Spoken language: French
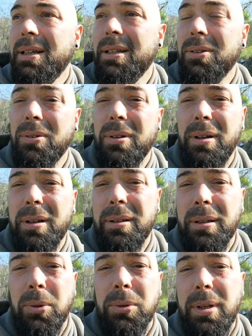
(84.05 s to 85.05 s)
Et donc là, il y en
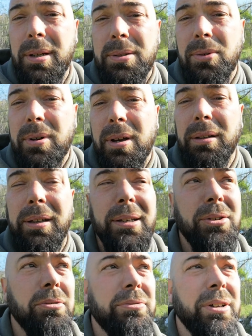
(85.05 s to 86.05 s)
a d'autres qui les ont regardés
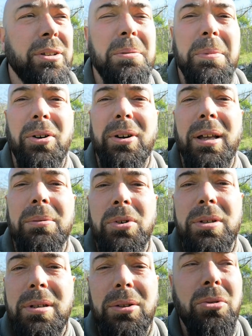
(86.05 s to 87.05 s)
et qui ont fait Non, mais
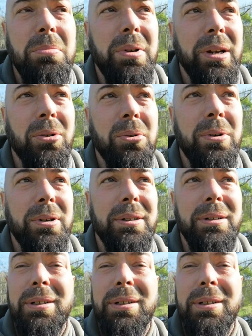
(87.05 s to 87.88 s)
regarde-moi ces deux blaireaux,